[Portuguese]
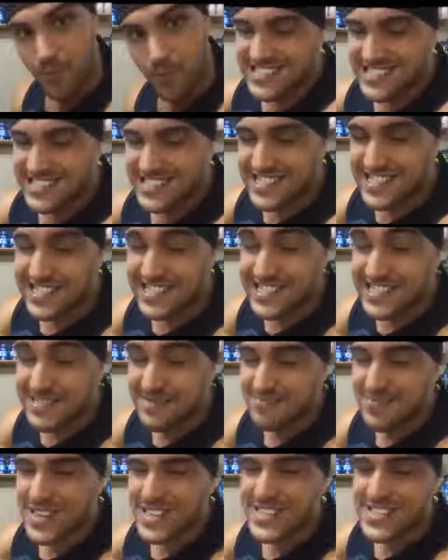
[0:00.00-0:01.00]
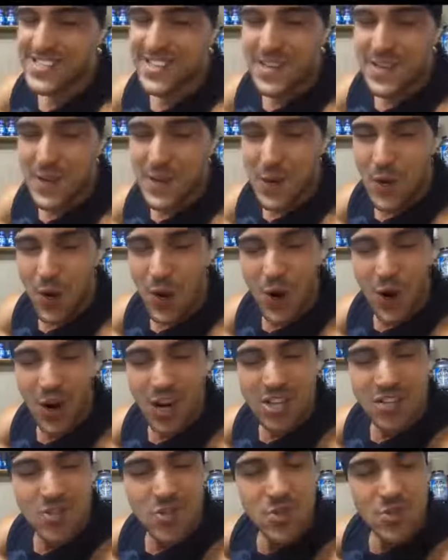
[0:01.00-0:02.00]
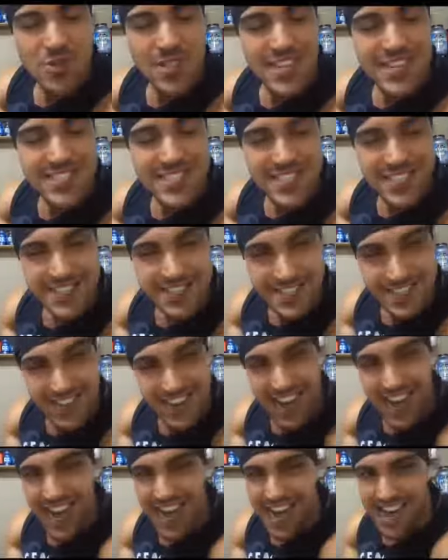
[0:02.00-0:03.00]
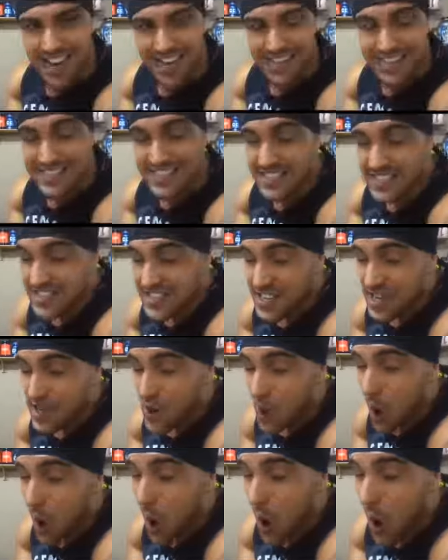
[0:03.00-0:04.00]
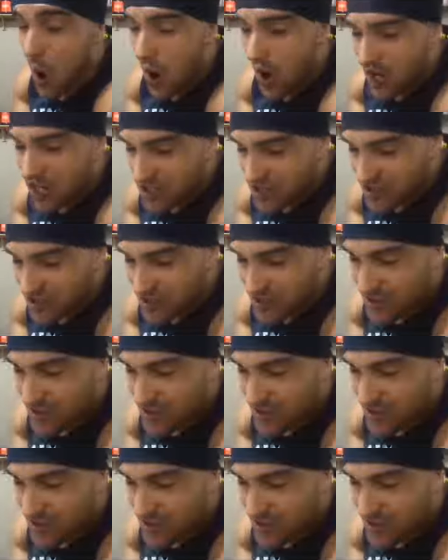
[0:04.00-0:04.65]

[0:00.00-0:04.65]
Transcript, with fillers: Ah, mas que ódio desses caras, que ódio.